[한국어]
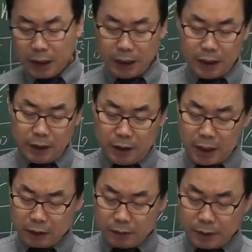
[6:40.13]
이를
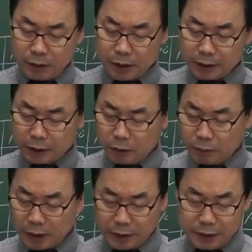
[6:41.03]
양도받거나
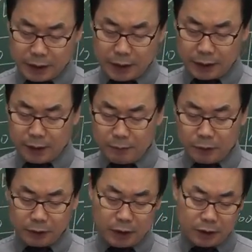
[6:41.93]
제공받는 자에게
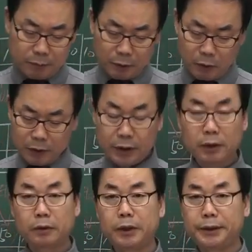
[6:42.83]

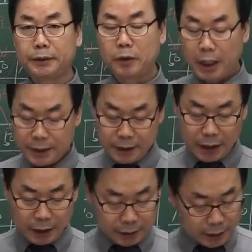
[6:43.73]
물질안전보건자료를 제공하여야
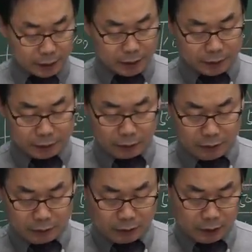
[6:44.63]
한다. 그렇죠?